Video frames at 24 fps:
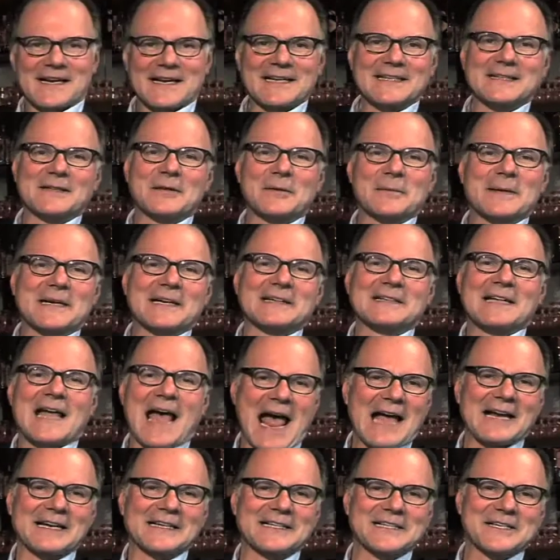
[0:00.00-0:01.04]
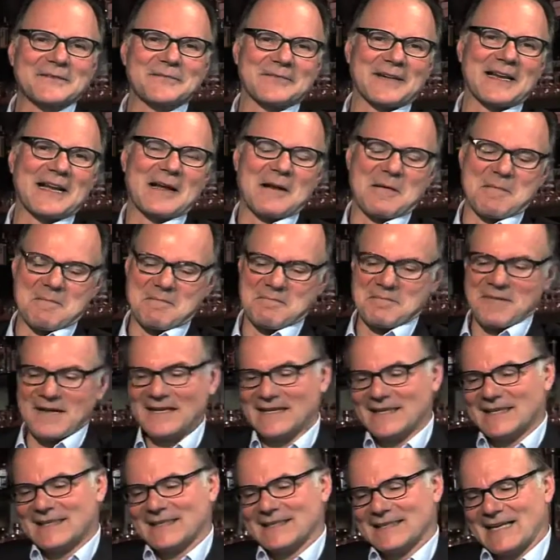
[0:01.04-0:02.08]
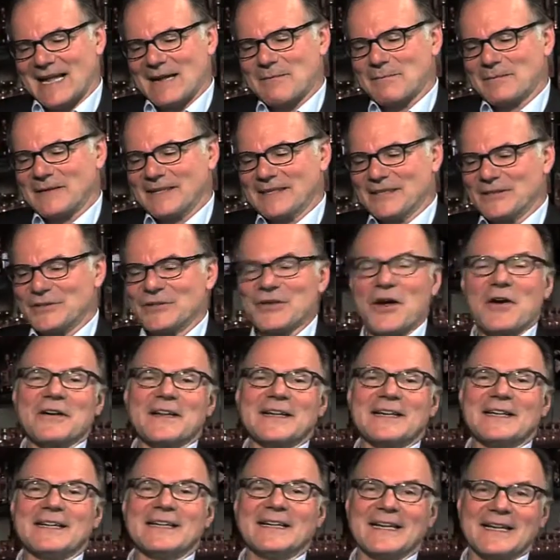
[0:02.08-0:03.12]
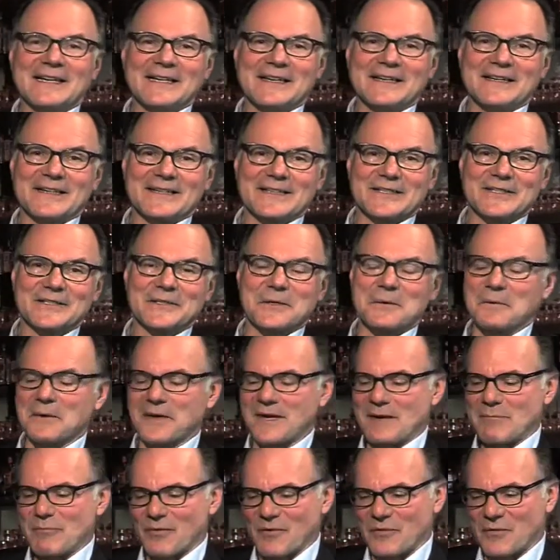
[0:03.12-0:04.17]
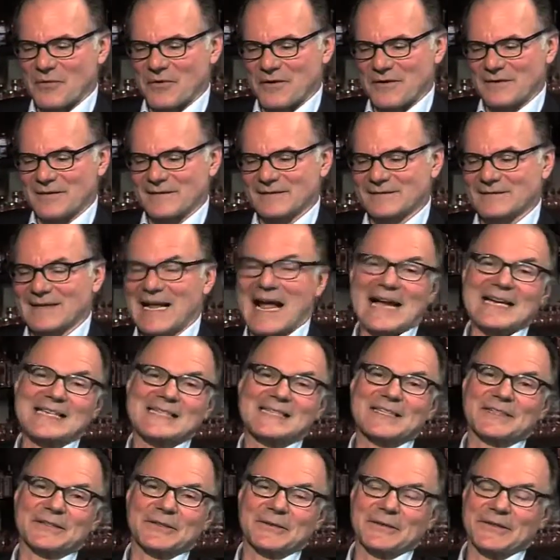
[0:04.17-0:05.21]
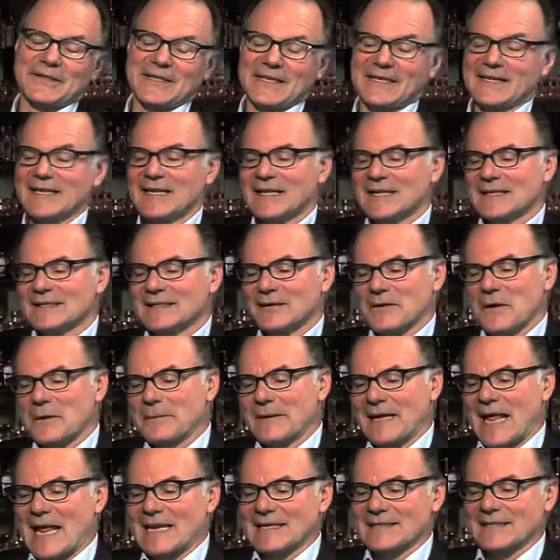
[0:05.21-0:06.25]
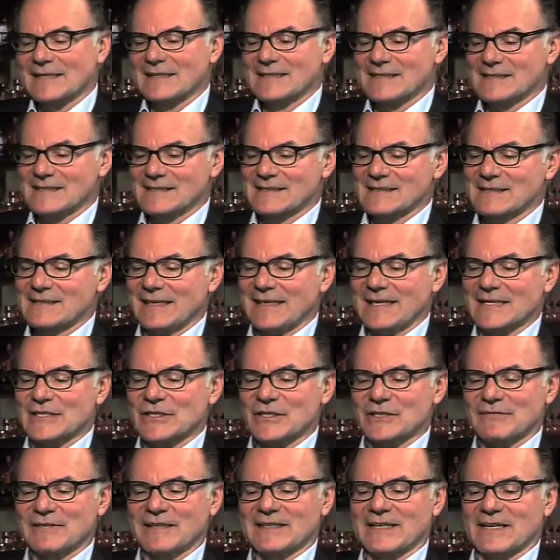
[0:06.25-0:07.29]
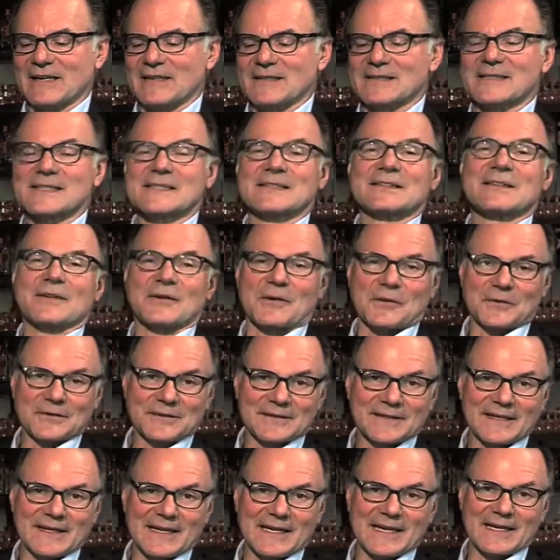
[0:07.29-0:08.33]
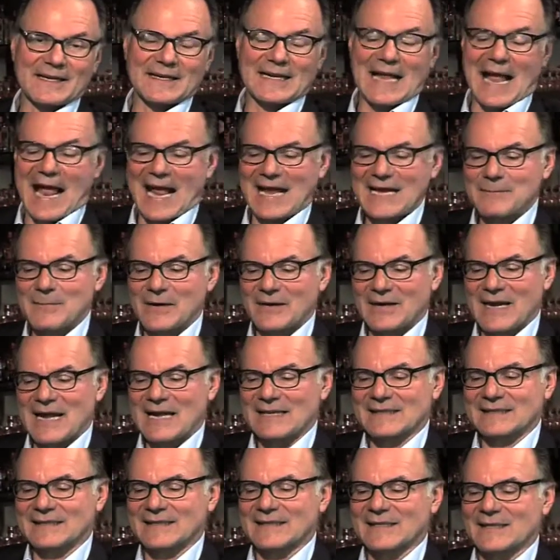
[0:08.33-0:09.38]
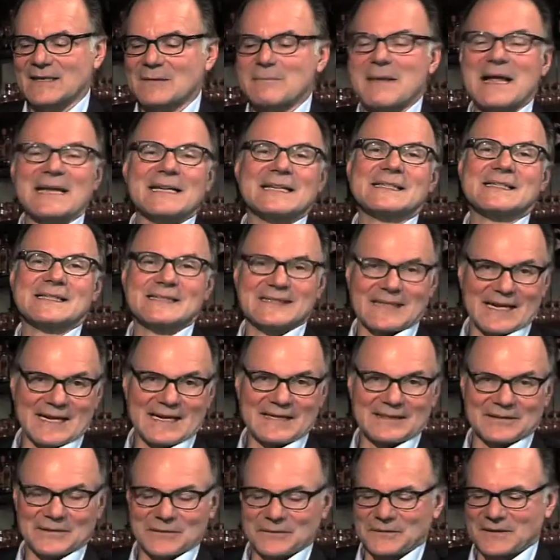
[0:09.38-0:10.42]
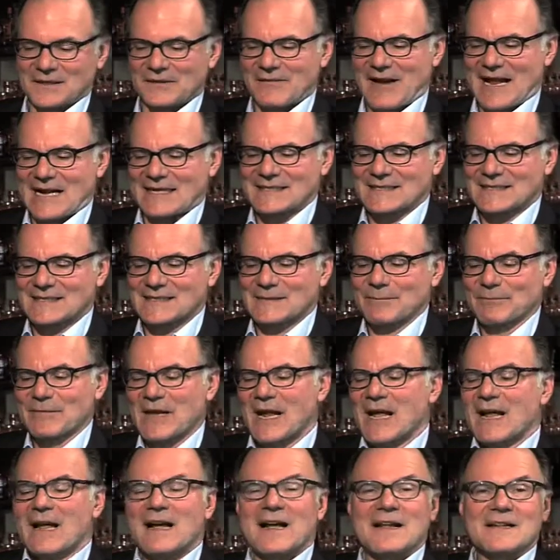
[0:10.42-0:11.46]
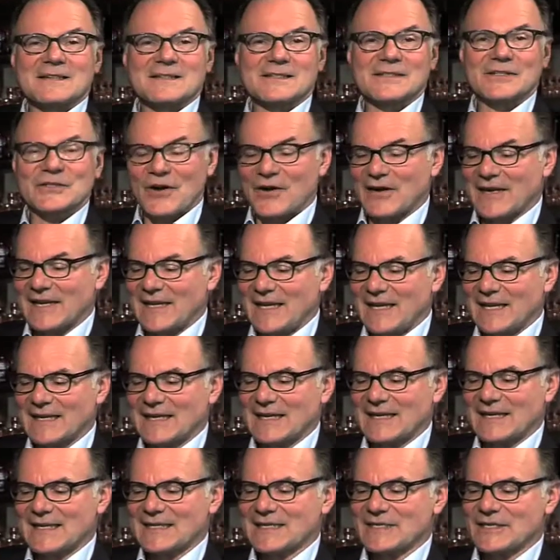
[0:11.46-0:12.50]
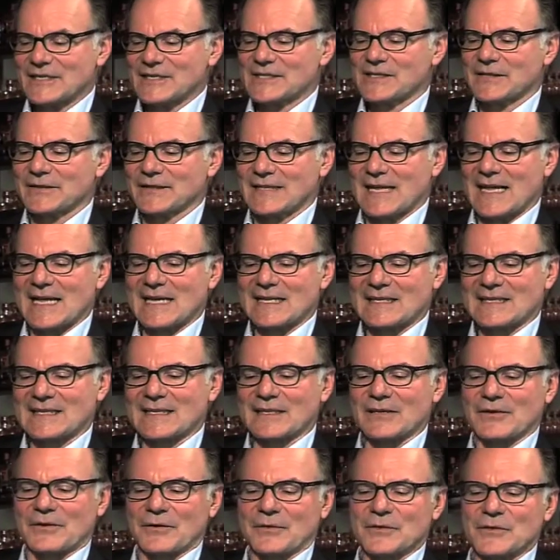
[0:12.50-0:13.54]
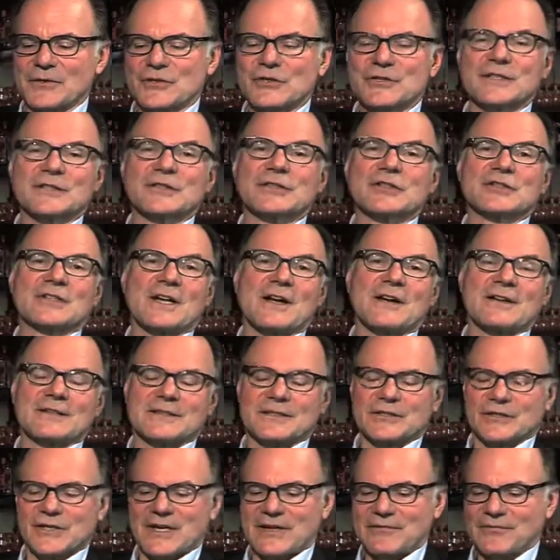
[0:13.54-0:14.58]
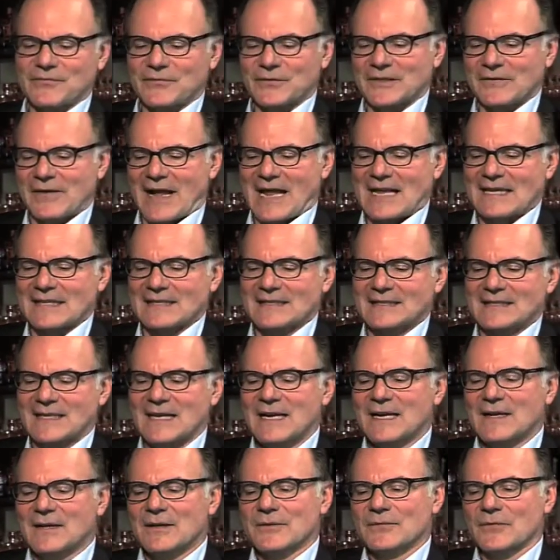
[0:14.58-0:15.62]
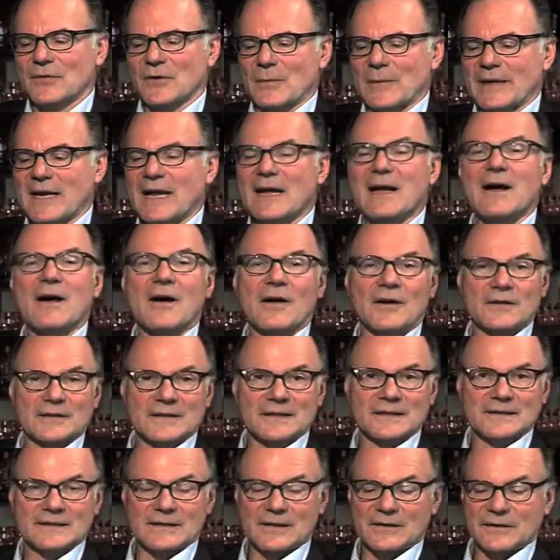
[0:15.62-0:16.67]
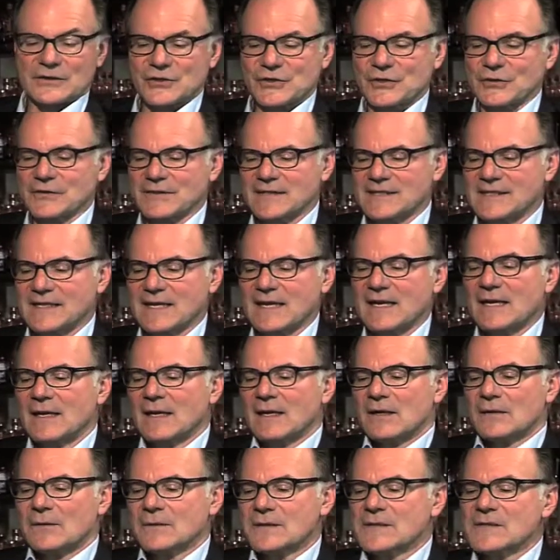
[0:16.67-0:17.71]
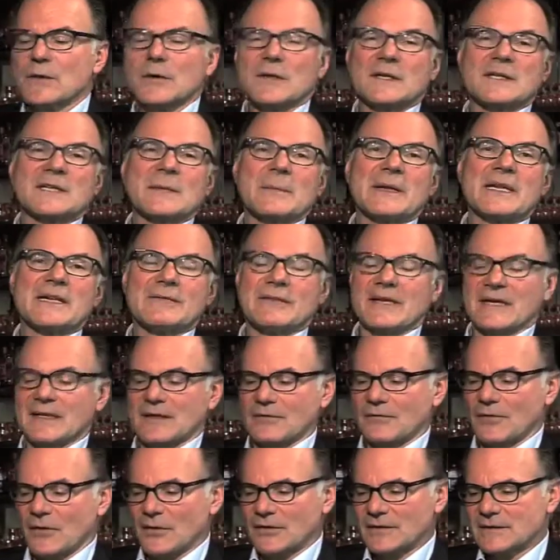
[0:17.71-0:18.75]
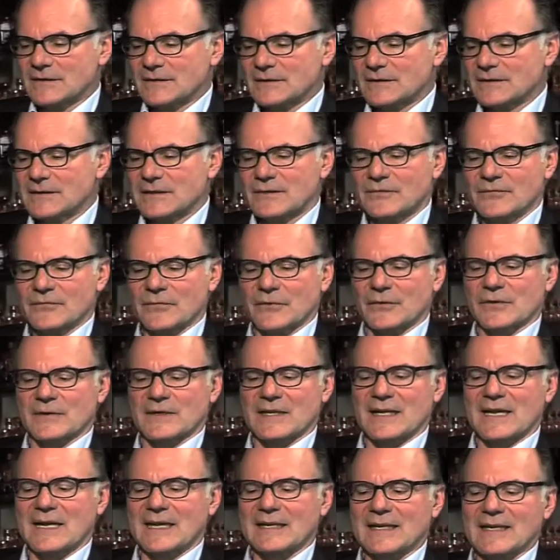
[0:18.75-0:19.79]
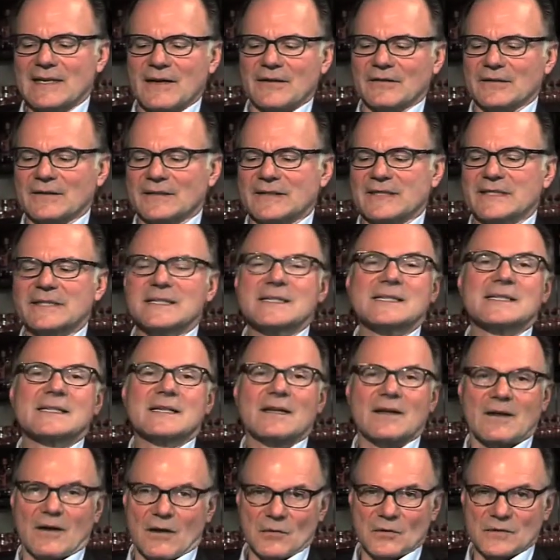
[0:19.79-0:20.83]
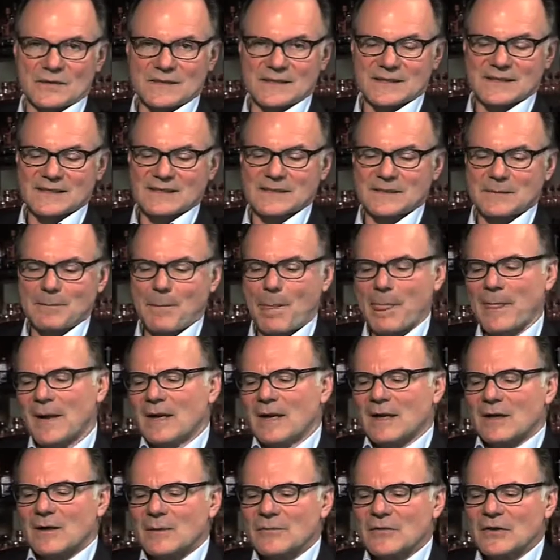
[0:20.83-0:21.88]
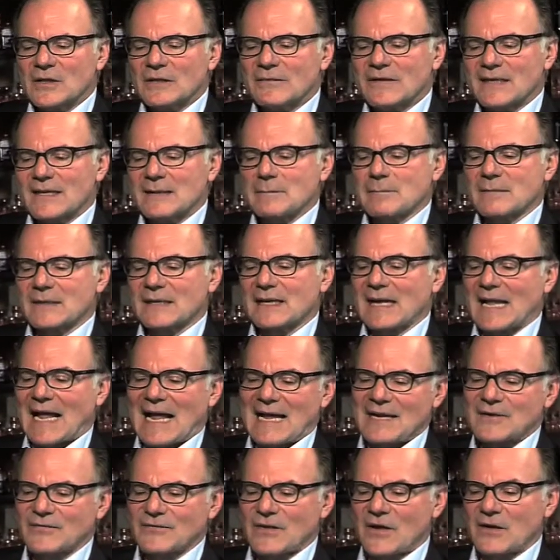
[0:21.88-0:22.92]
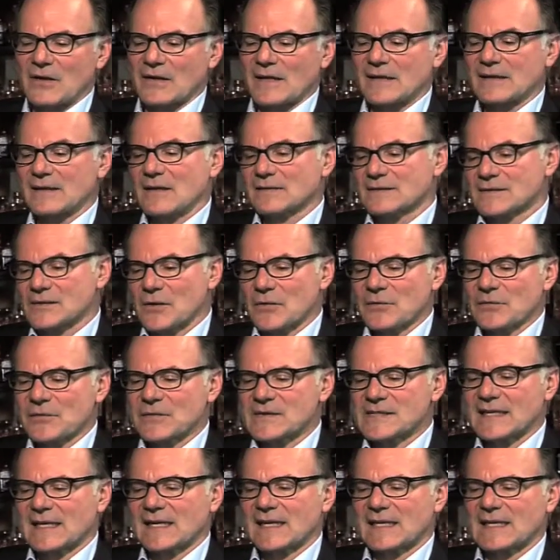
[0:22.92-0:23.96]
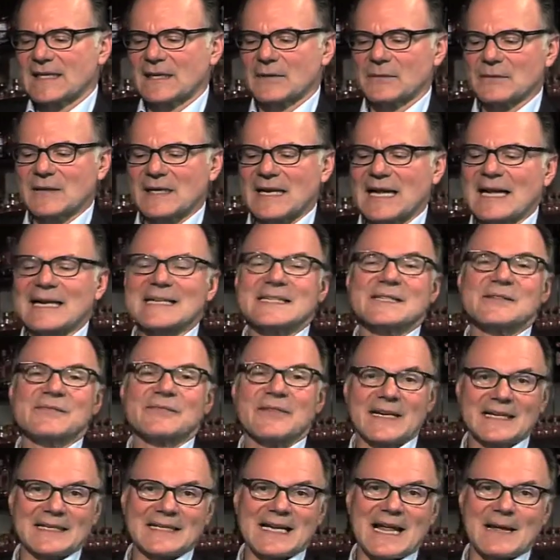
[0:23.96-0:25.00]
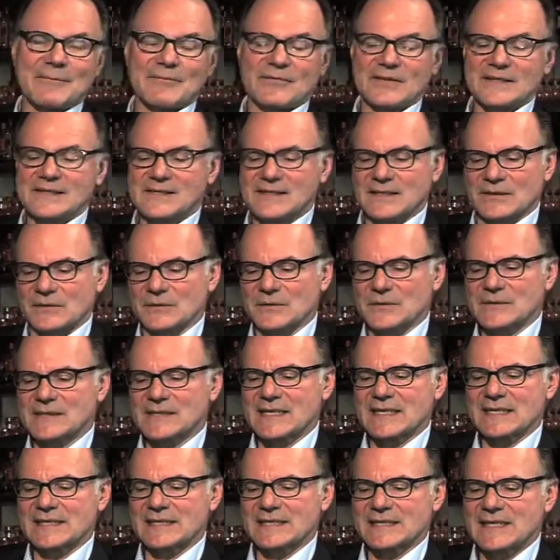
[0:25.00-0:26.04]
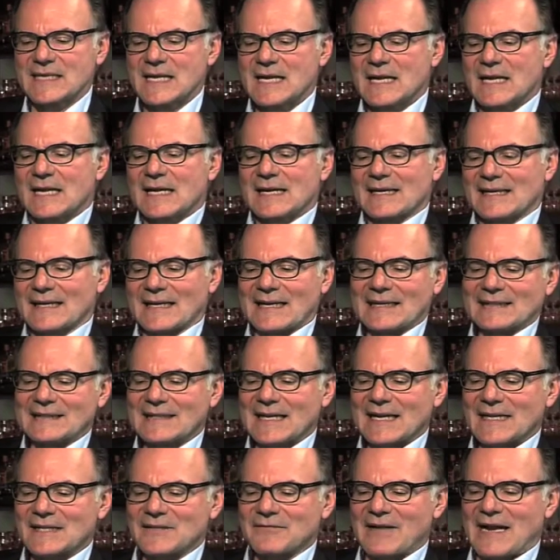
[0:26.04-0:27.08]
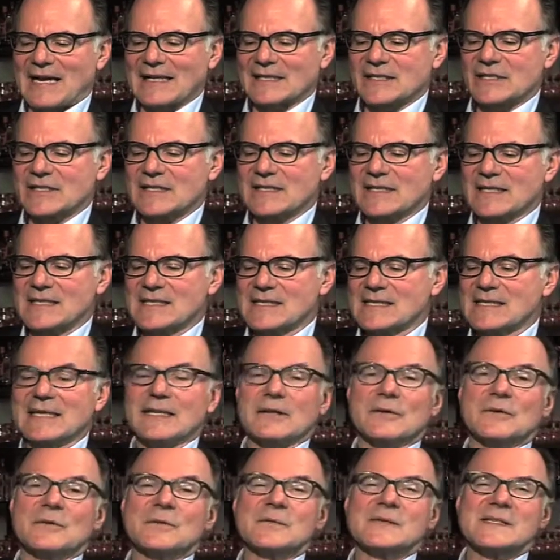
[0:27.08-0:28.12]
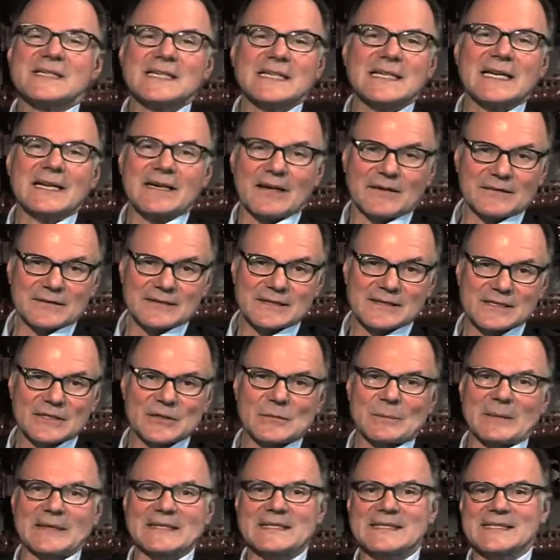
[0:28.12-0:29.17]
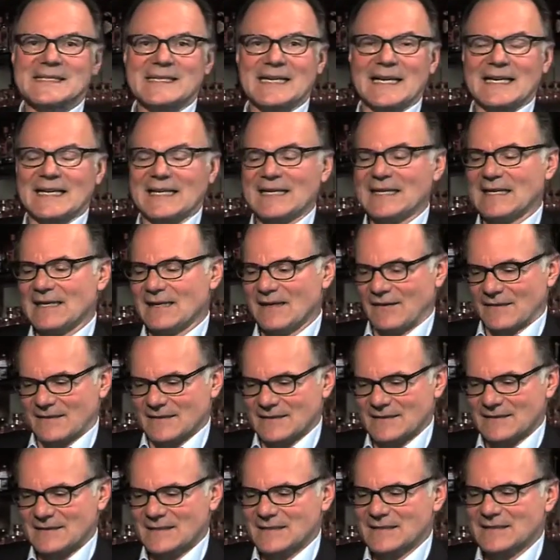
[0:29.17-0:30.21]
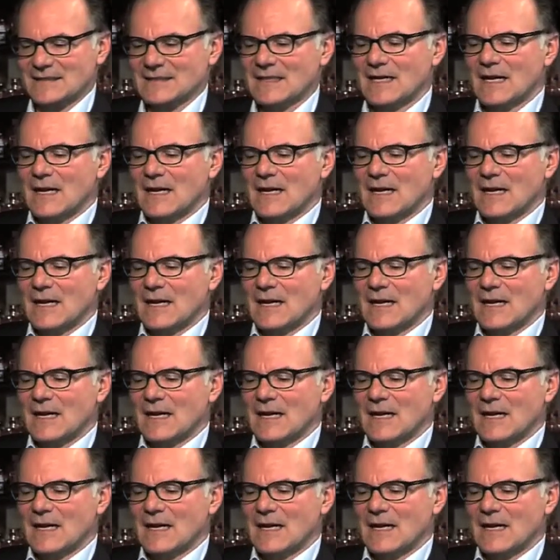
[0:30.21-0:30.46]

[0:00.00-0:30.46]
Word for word: reden über einen englischen Film, nämlich Johnny English Reborn. Heißt natürlich, der Rowan Atkinson ist wieder als trotteliger Keimagent ihrer Majestät unterwegs. Als Johnny English sollte er die größte Staatschef der Welt vor einem Attentat schützen und sorgt dabei wie gewohnt für ein gigantisches Chaos. Obwohl wie immer kein Fallen zu offensichtlich und kein Fettnäpfchen zu gross ist, redet er die Welt schliesslich auf seine ganz spezielle Art